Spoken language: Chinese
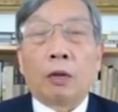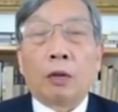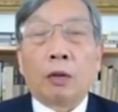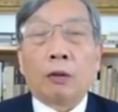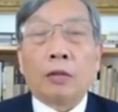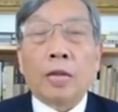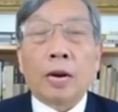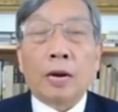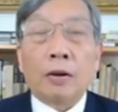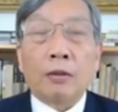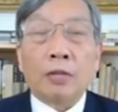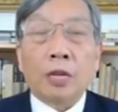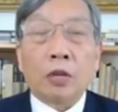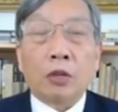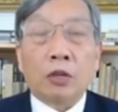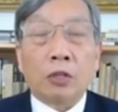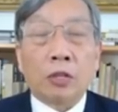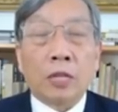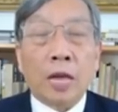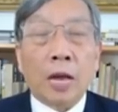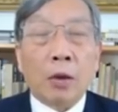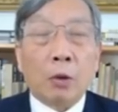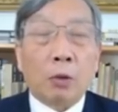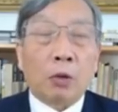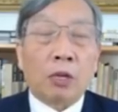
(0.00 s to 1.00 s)
但是在其
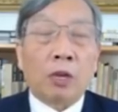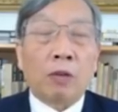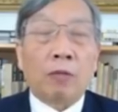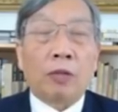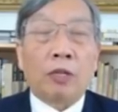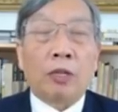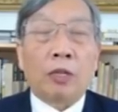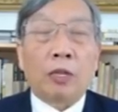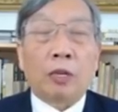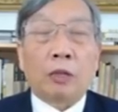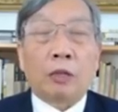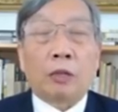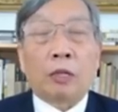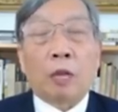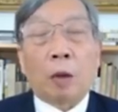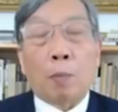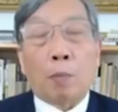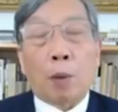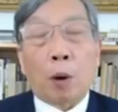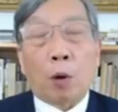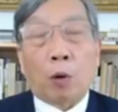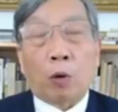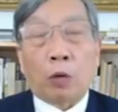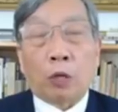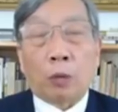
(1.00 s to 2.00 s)
他有些问题上，你像
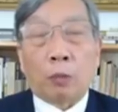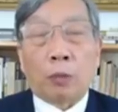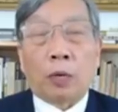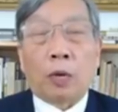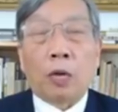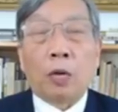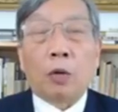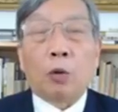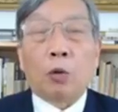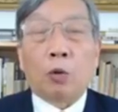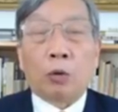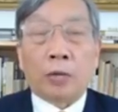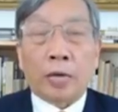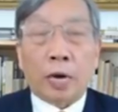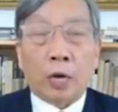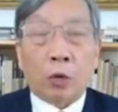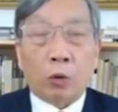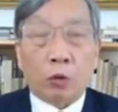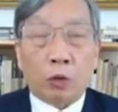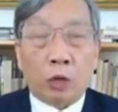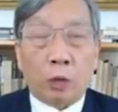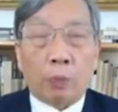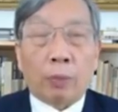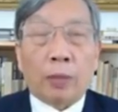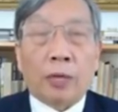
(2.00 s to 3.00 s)
包括什么共产
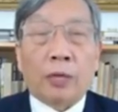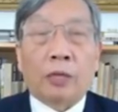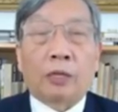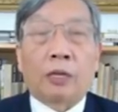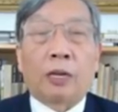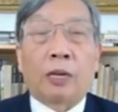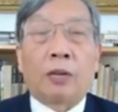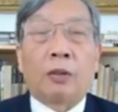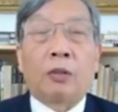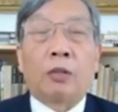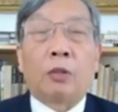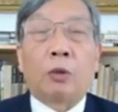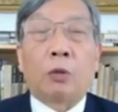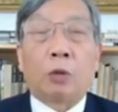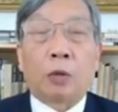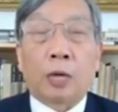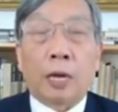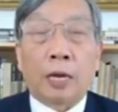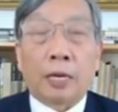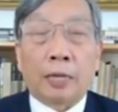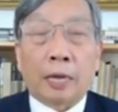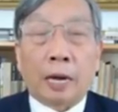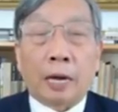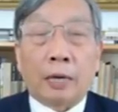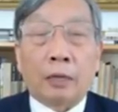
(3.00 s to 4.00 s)
主义本身，你共
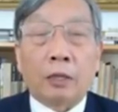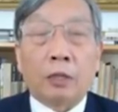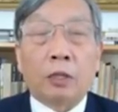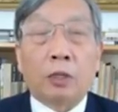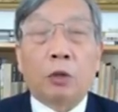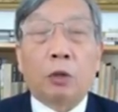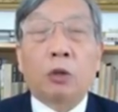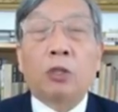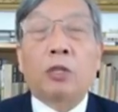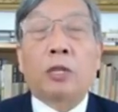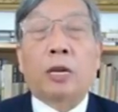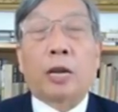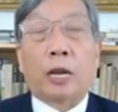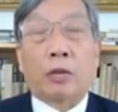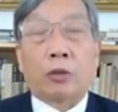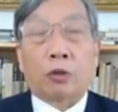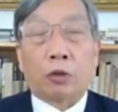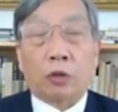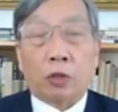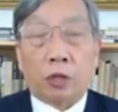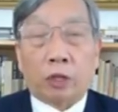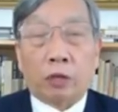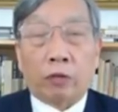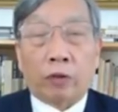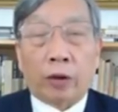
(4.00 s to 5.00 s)
产党这都是来
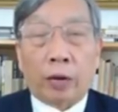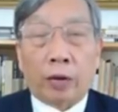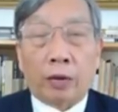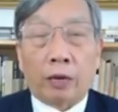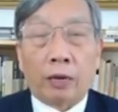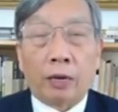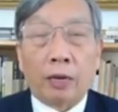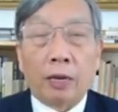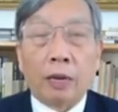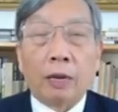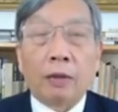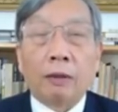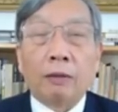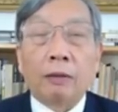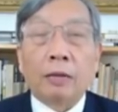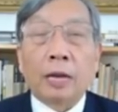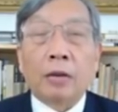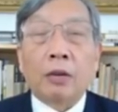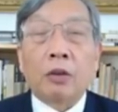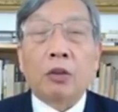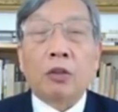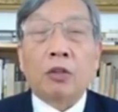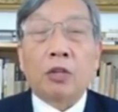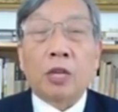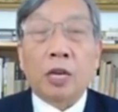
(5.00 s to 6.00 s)
自西方。
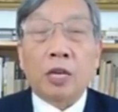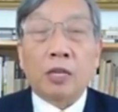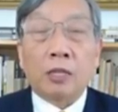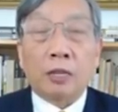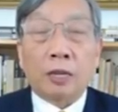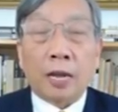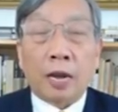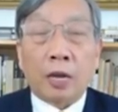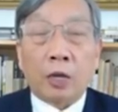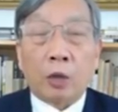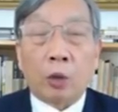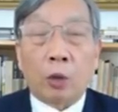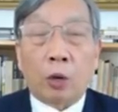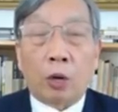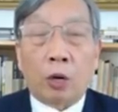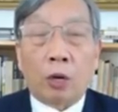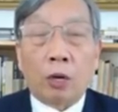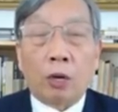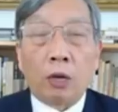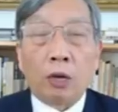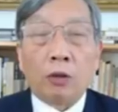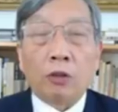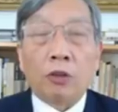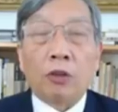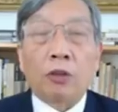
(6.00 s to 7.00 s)
拿到节日来
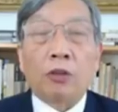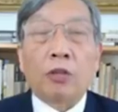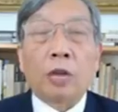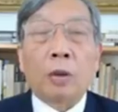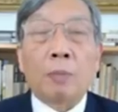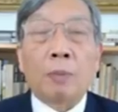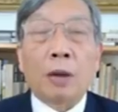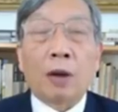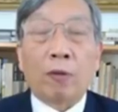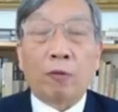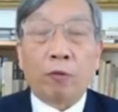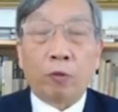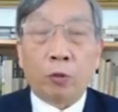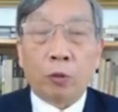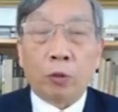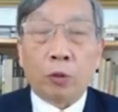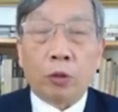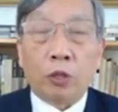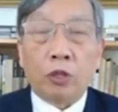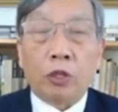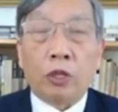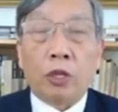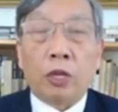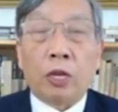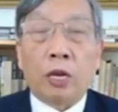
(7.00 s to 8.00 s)
说，你三八妇
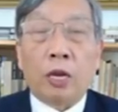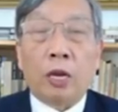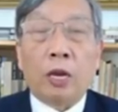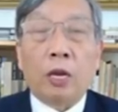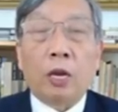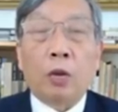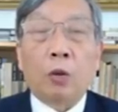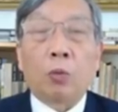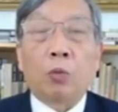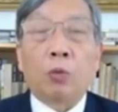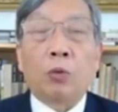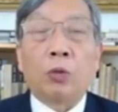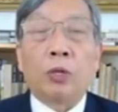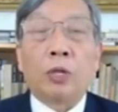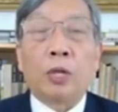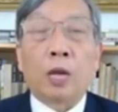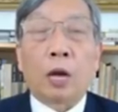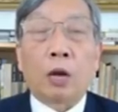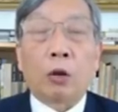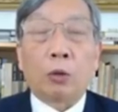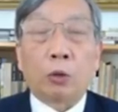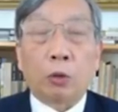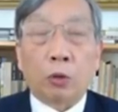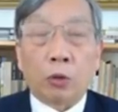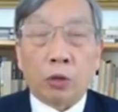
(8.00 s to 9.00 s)
女节、五一
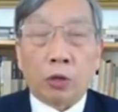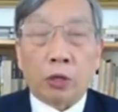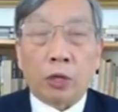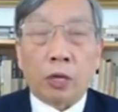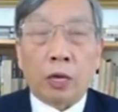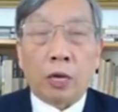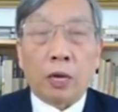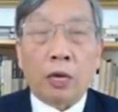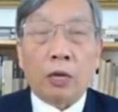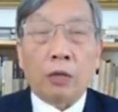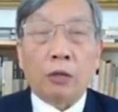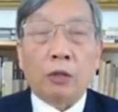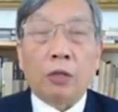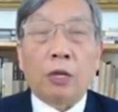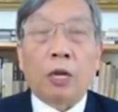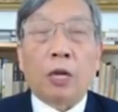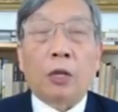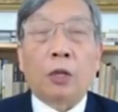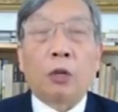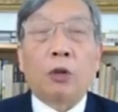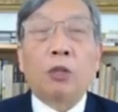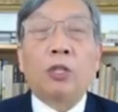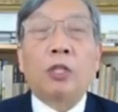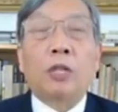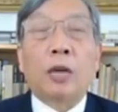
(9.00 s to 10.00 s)
劳动节也
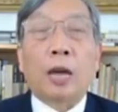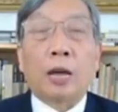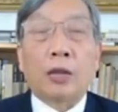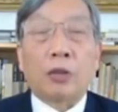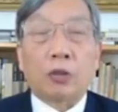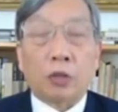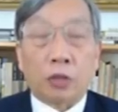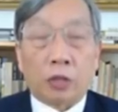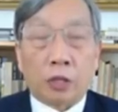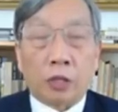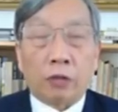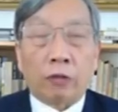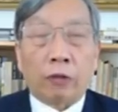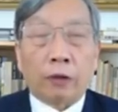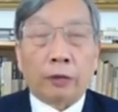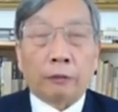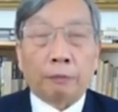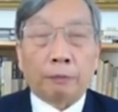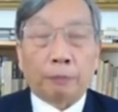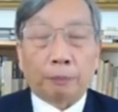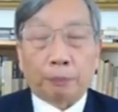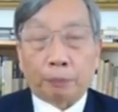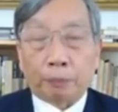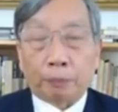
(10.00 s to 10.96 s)
都是来自西方。